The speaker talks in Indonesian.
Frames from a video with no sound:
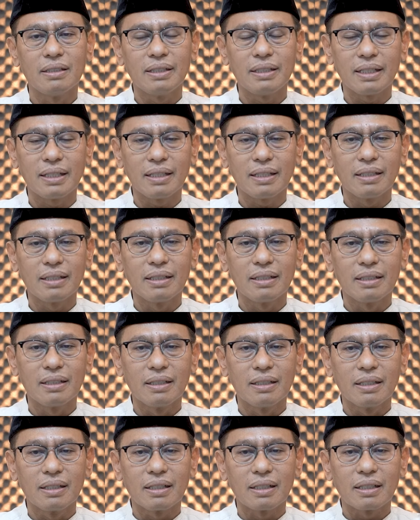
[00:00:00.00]
Ya.
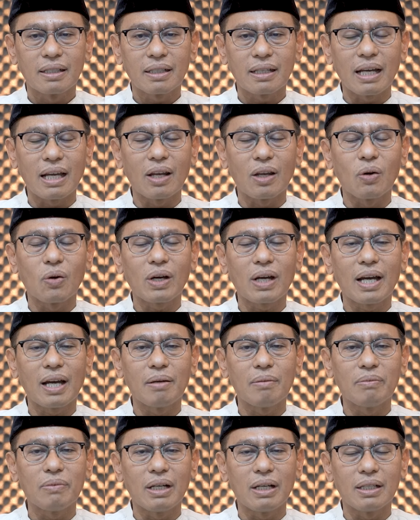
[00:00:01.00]
Kalau
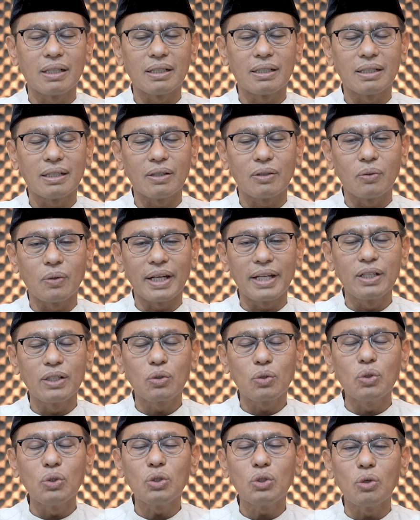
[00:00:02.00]
kam, uh, wa in
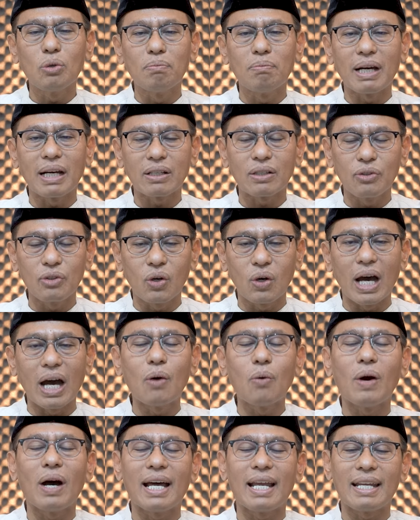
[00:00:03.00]
kuntum mardo
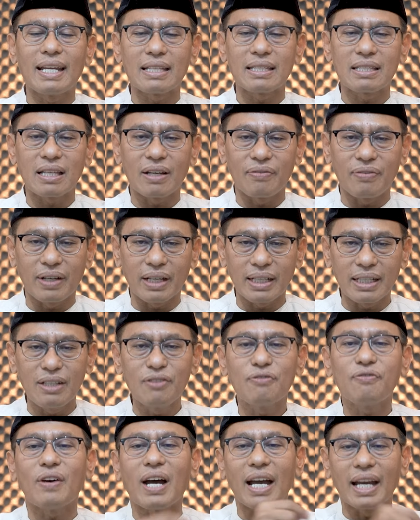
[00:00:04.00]
awa ala
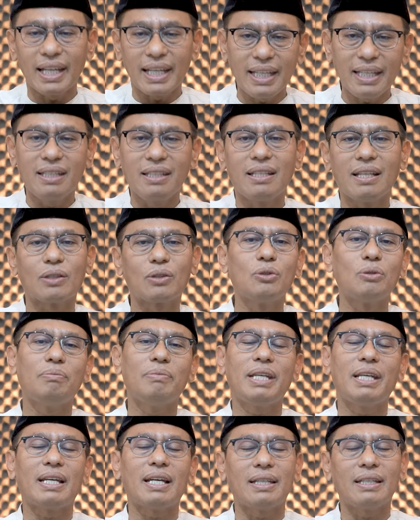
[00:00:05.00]
safarin fa
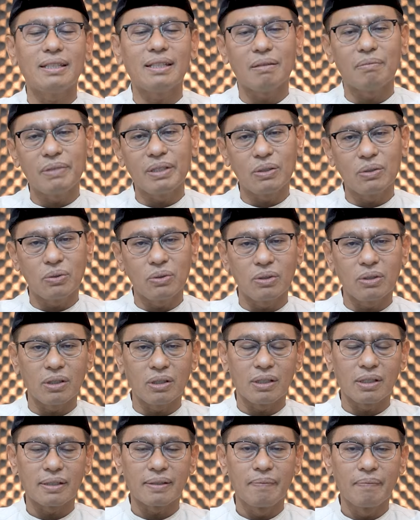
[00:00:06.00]
min ayamin
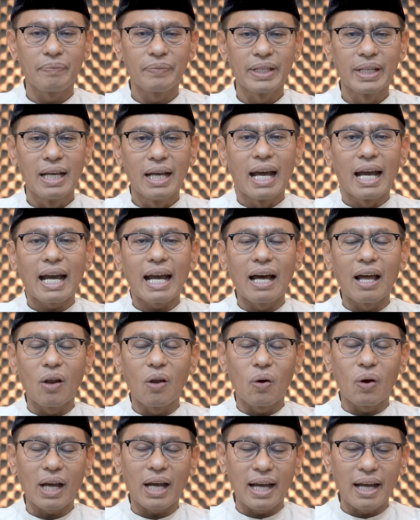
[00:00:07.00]
ukhra
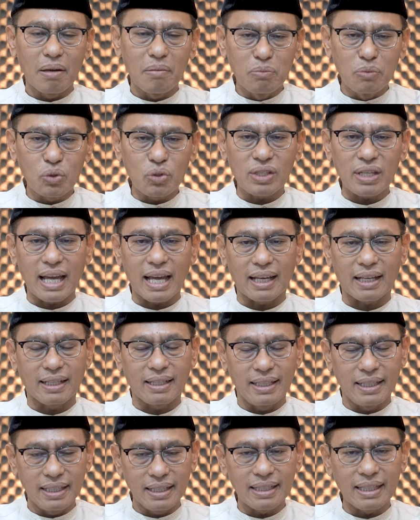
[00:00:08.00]
kalau kamu
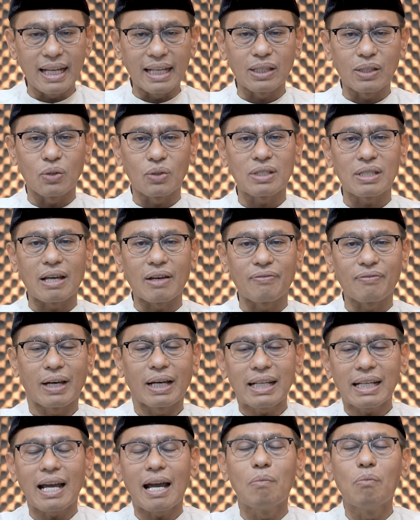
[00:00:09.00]
sakit atau
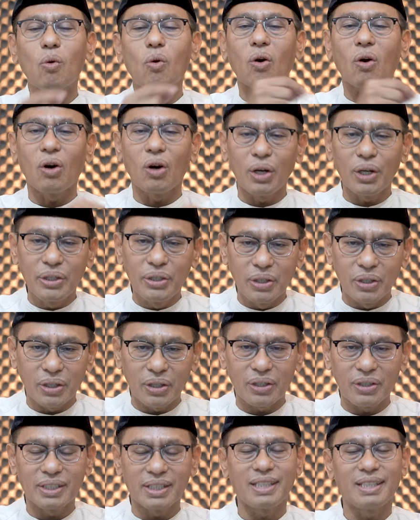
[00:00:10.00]
safar, kamu
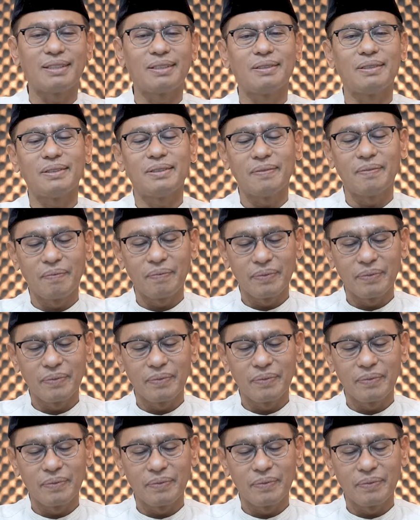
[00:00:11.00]
kodok gitu loh.